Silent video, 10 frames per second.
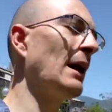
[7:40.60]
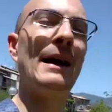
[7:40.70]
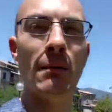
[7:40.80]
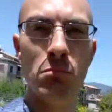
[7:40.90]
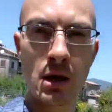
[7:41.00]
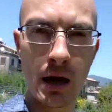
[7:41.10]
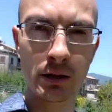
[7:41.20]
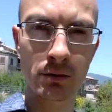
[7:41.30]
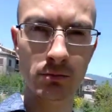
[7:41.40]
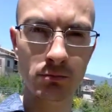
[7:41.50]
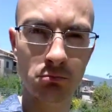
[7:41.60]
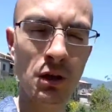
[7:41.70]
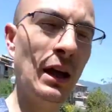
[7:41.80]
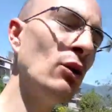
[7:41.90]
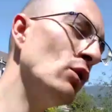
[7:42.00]
arrabbiati,
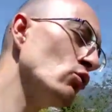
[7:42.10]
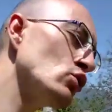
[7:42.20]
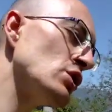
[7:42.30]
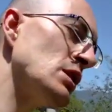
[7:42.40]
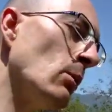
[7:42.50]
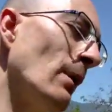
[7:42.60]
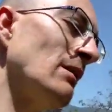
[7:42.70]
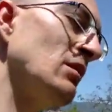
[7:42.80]
perché noi non ci siamo mai